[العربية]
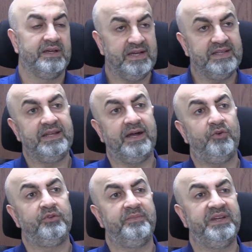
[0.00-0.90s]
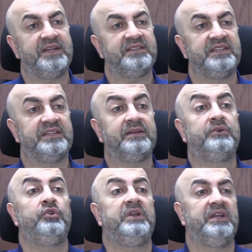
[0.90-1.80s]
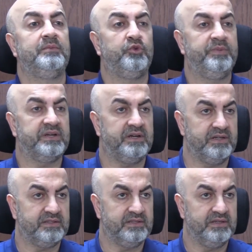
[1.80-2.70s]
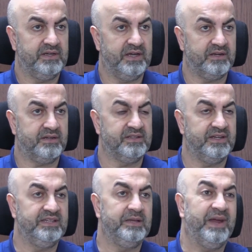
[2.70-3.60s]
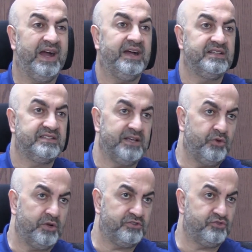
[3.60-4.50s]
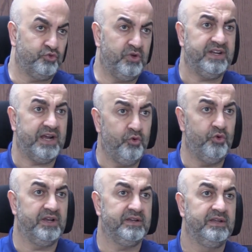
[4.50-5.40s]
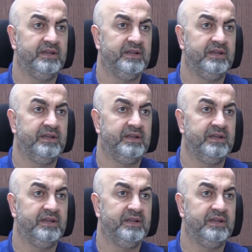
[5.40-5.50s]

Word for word: غادة عون مارست كل الموبقات القضائية بحق الثورة والثوار أولا